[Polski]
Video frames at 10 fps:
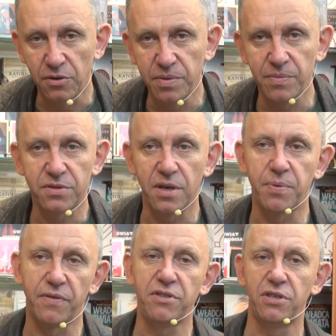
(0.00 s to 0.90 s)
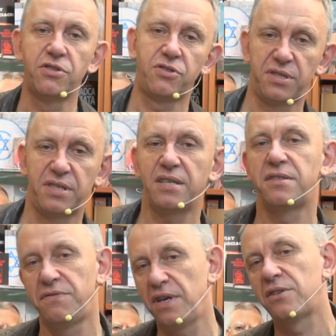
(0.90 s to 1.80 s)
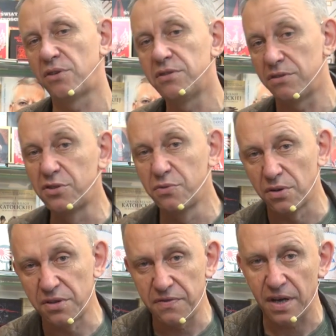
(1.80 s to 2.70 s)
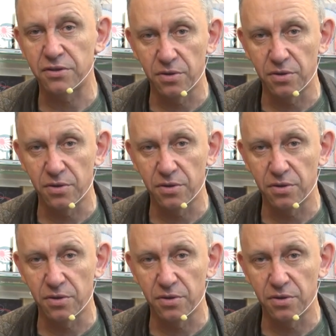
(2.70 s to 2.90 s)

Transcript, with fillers: Lubimy sobie powiedzieć, że XVI wiek to jest złoty wiek.